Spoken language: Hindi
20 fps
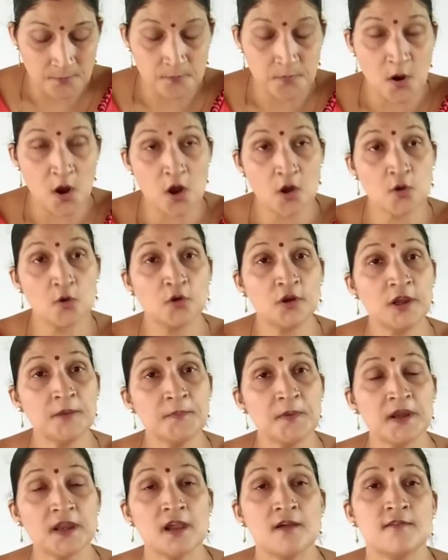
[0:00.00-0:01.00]

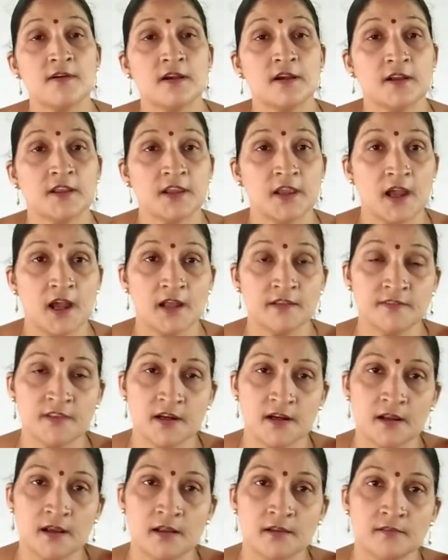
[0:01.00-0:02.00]
भौगोलिक पर्यावरण के
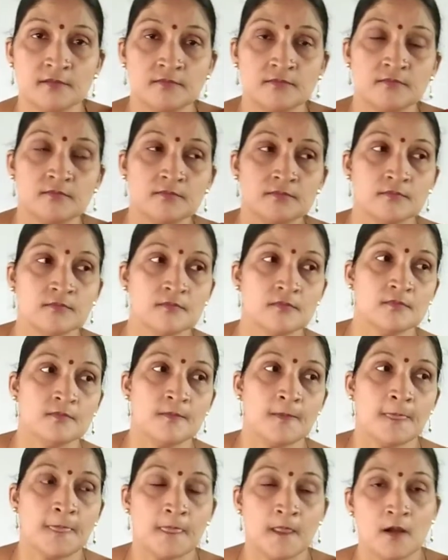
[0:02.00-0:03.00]
अंतर्गत
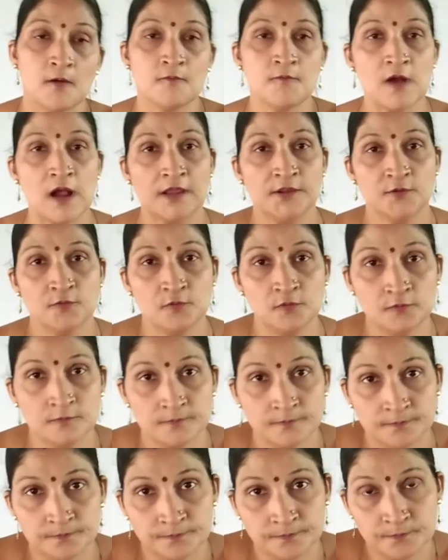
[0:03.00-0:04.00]
वायु
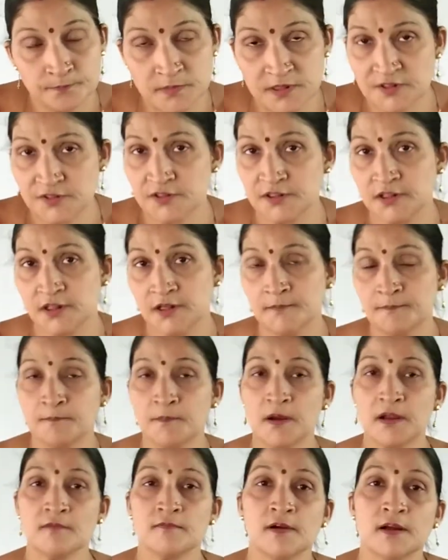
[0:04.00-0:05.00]
मिट्टी
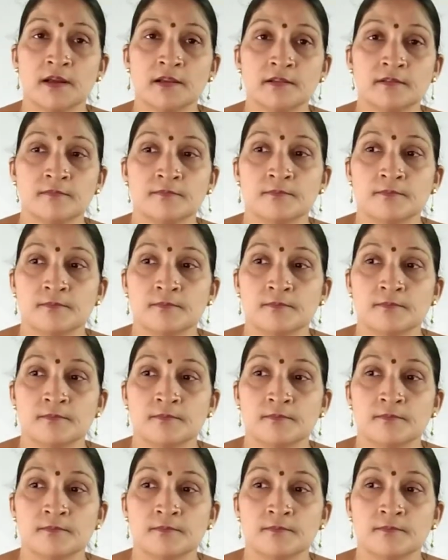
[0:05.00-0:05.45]
पर्वत